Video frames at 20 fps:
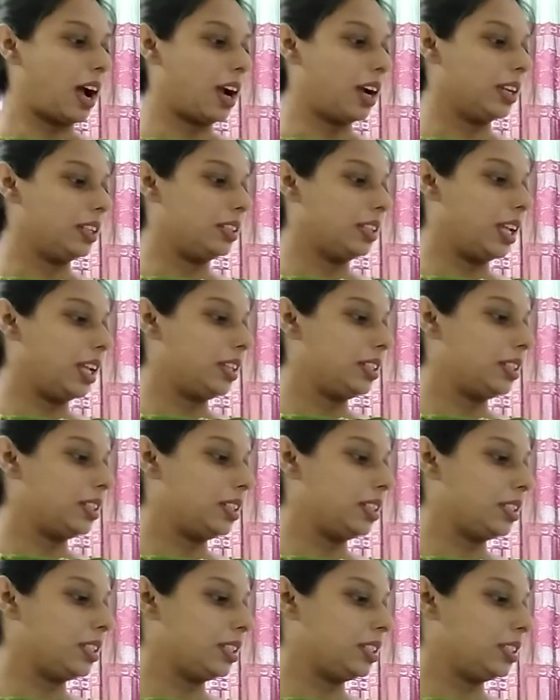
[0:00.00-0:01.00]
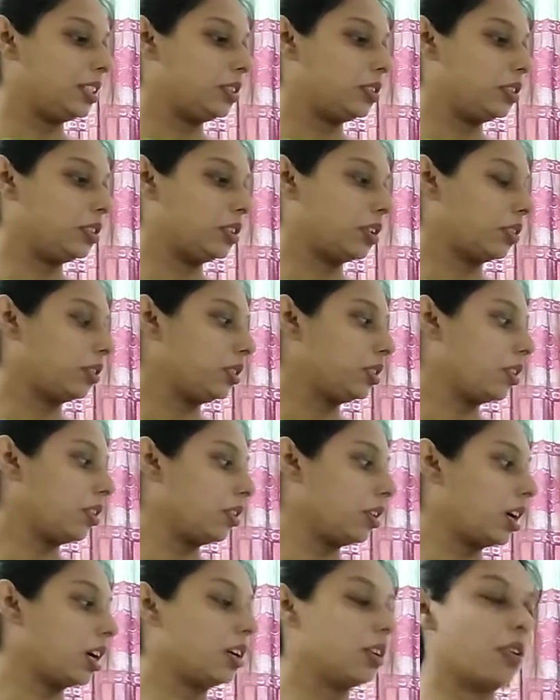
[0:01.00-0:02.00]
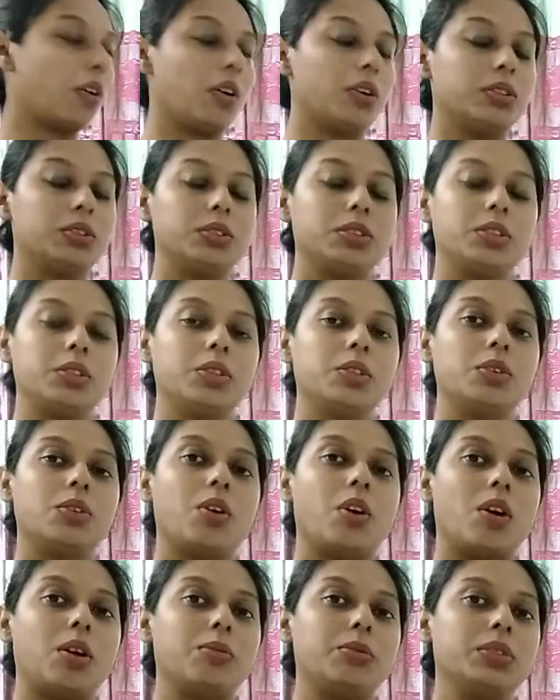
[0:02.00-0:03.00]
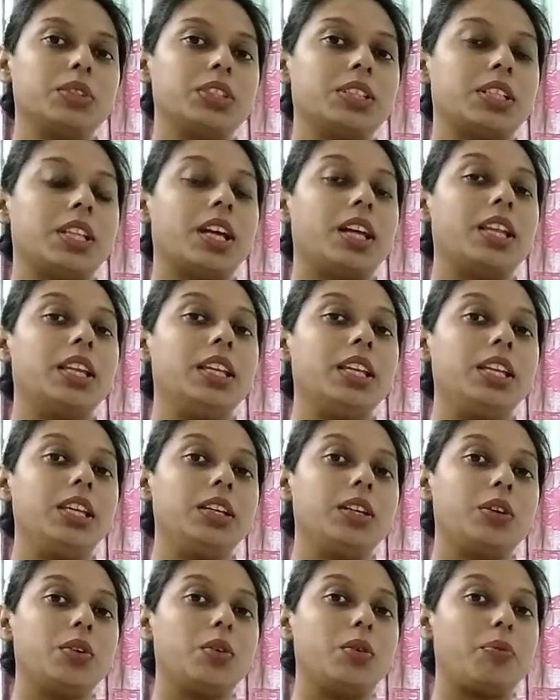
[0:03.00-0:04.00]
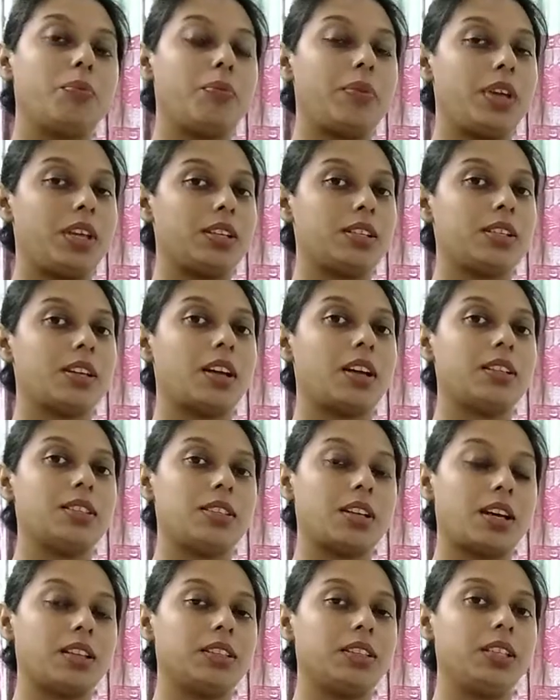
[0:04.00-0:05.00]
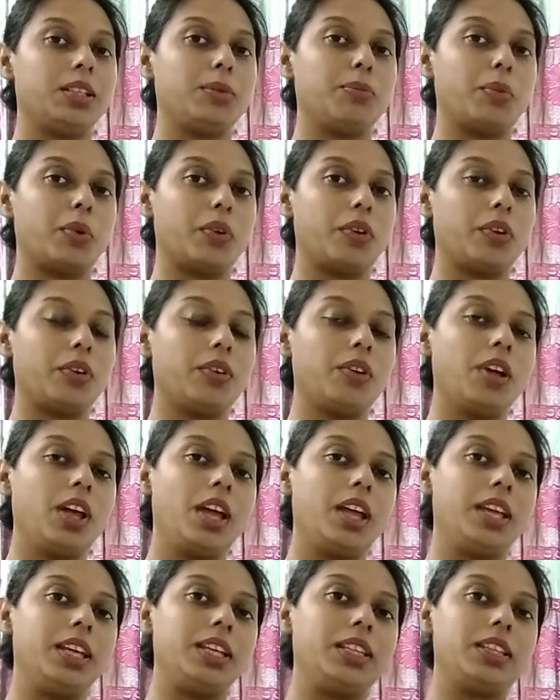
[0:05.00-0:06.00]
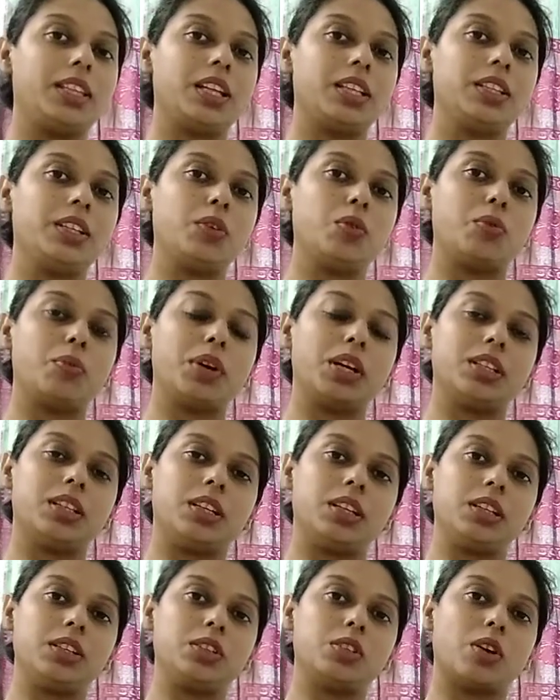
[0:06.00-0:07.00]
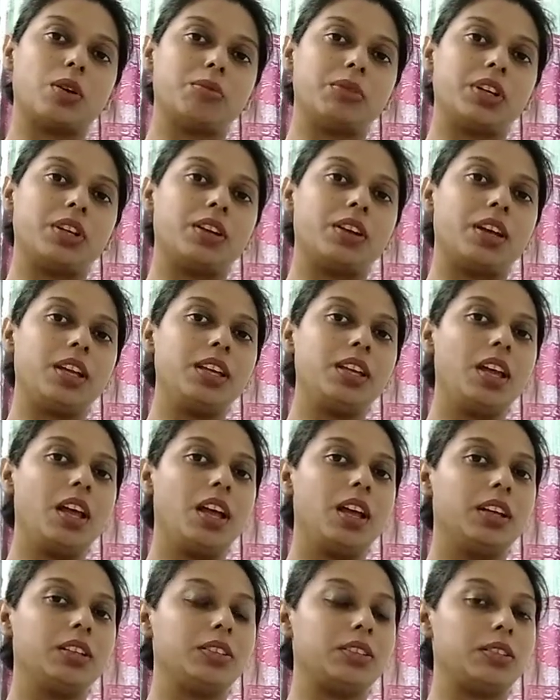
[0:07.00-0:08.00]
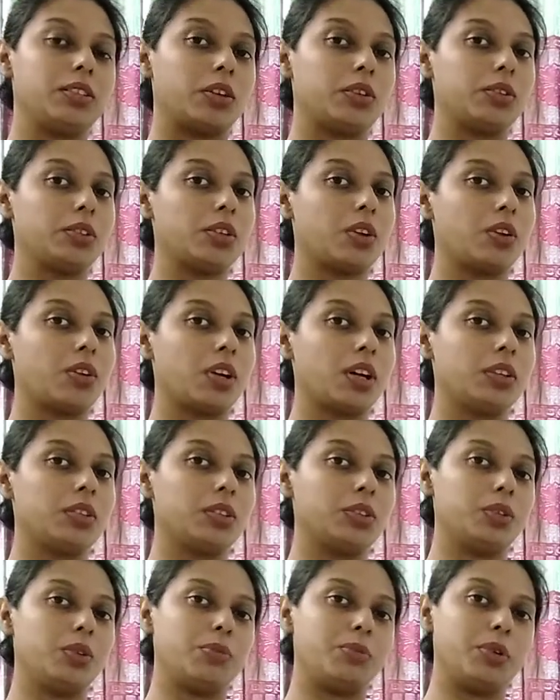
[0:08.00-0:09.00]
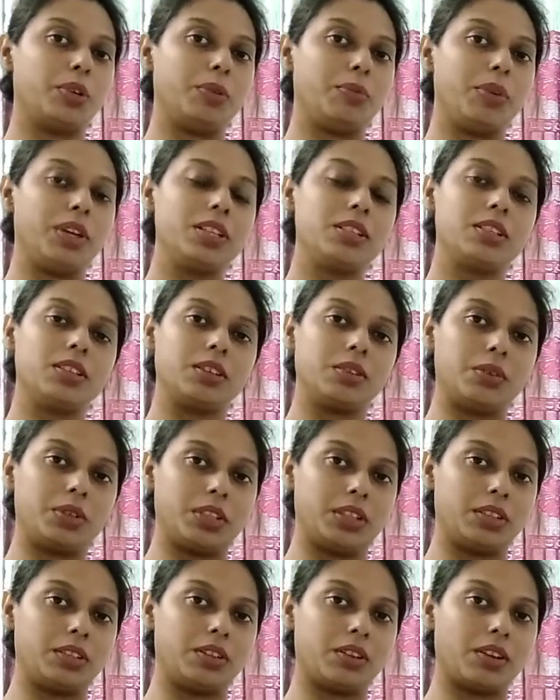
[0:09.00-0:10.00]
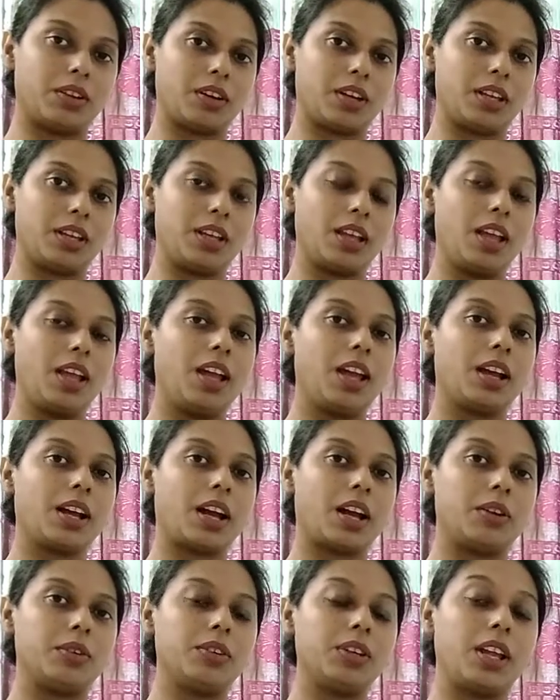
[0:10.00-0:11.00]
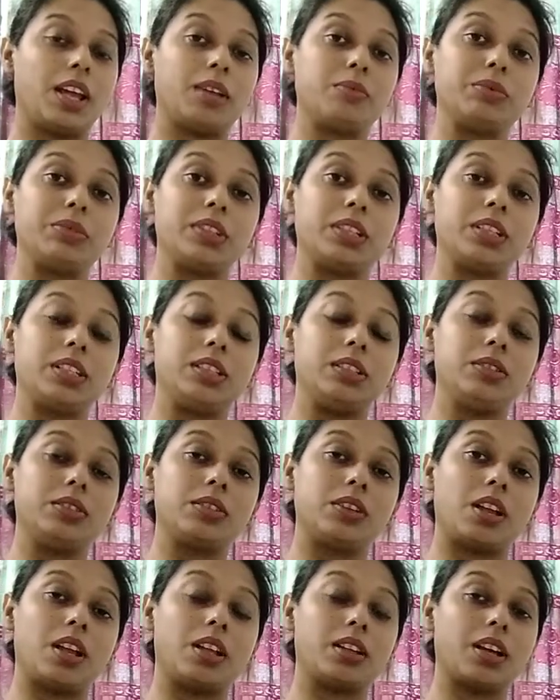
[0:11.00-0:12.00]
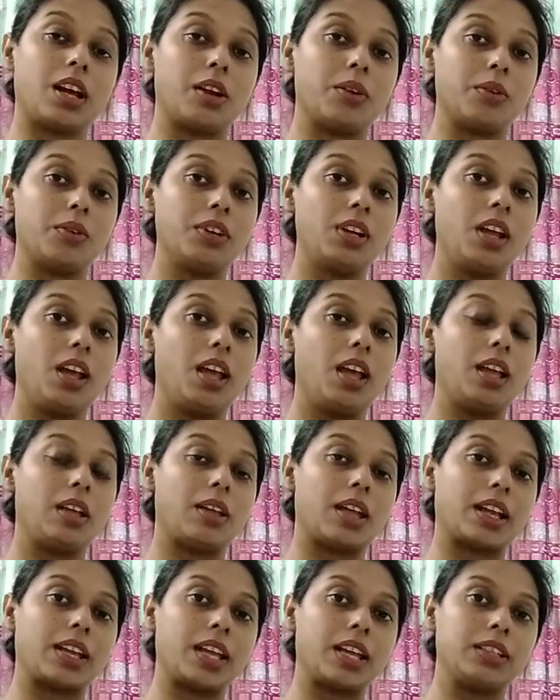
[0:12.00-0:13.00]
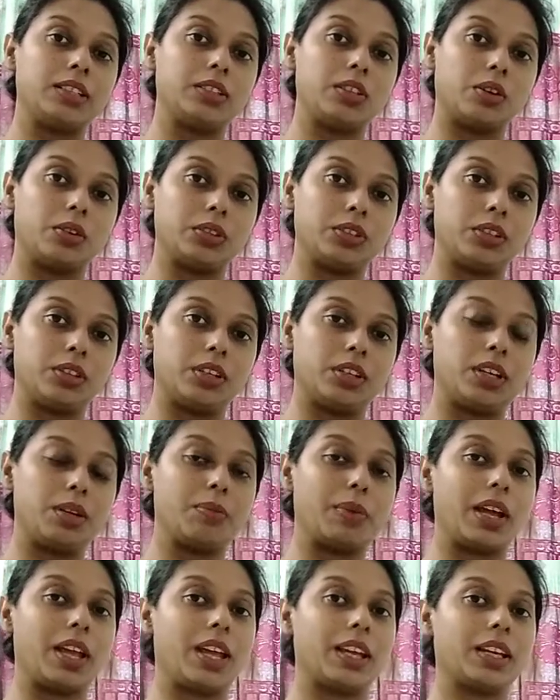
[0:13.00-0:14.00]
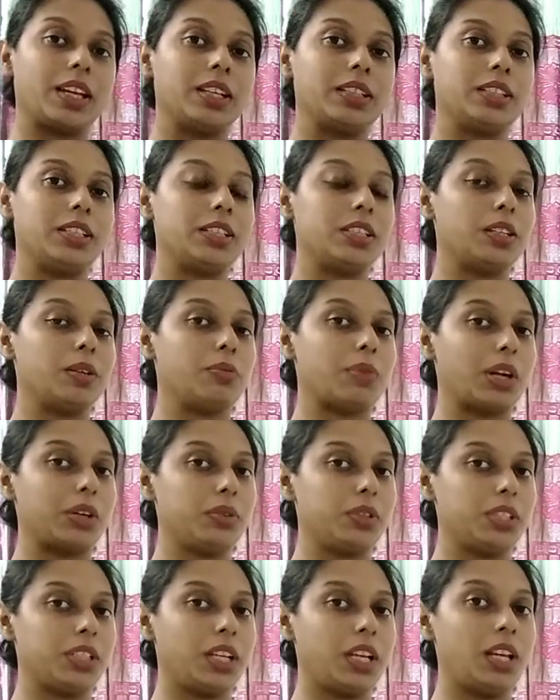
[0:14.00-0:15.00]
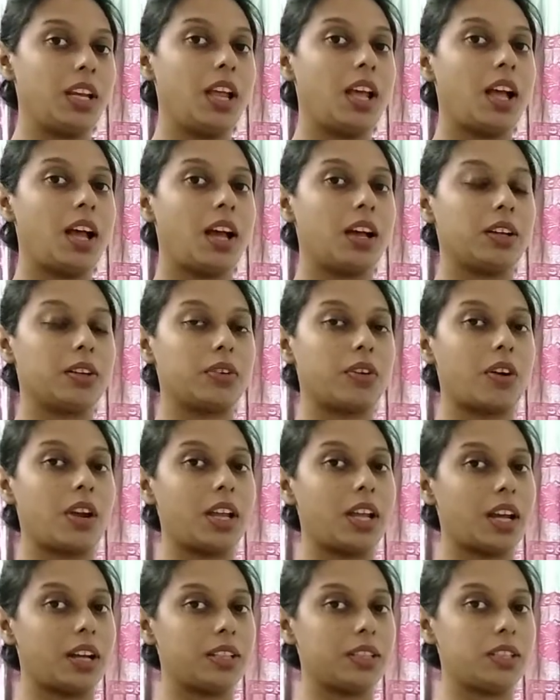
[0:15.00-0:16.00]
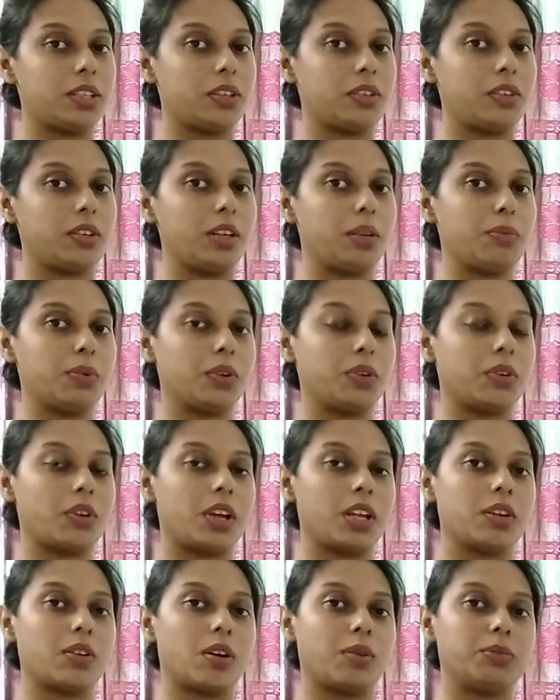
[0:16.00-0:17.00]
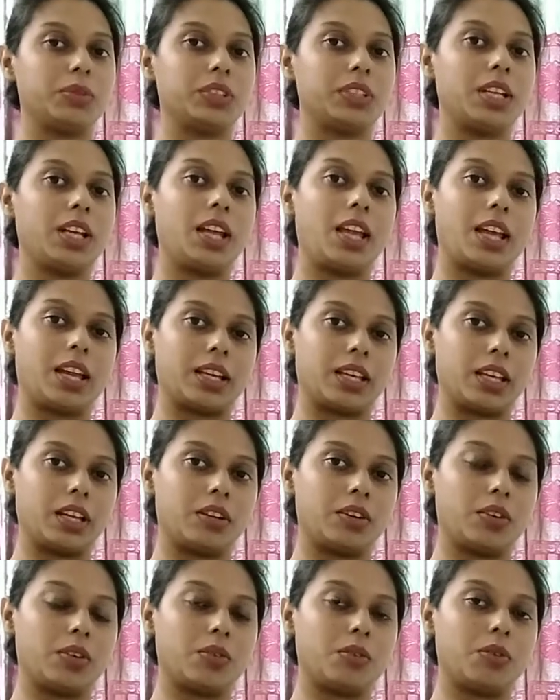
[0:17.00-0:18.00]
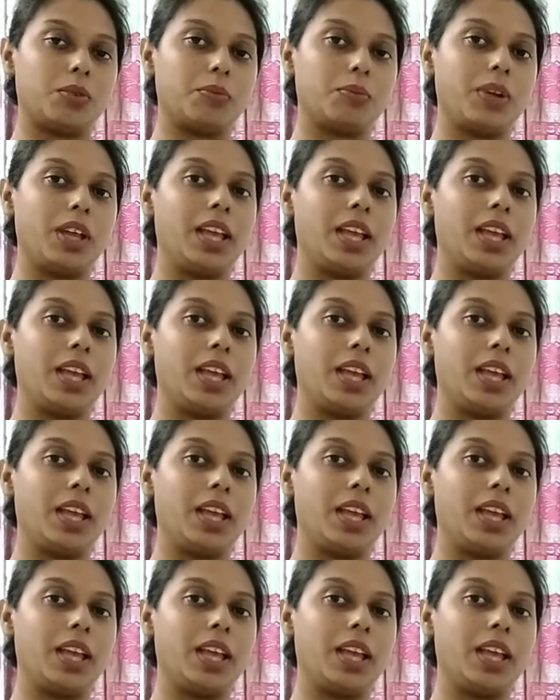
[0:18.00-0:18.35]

আর একটি দেশে যেহেতু জনসংখ্যার ঘনত্ব অবস্থান লিঙ্গ পেশা জাতি বর্ণ ইত্যাদি উপাদানের সমন্বয়ে জনসংখ্যাগত পরিবেশ গঠিত হয় কারণ এক কিছু কারণ এক এক অঞ্চলের বা এক এক দেশের মানুষের ক্রয় আচরণ এবং ক্রয় ক্ষমতা এক এক রকম